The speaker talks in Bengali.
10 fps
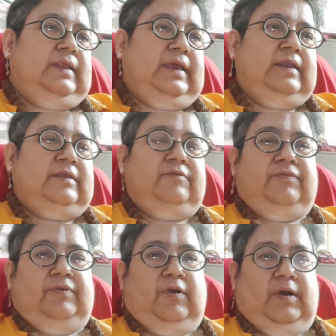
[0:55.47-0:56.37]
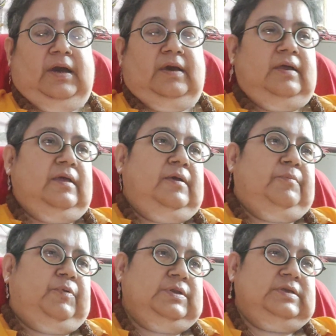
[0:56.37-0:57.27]
নেগেটিভ হওয়া
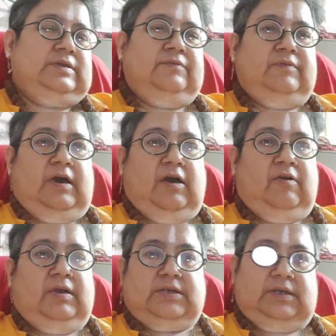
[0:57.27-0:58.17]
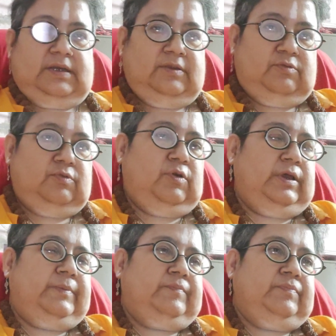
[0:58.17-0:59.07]
পজিটিভ না হওয়া সেটা কিন্তু নয়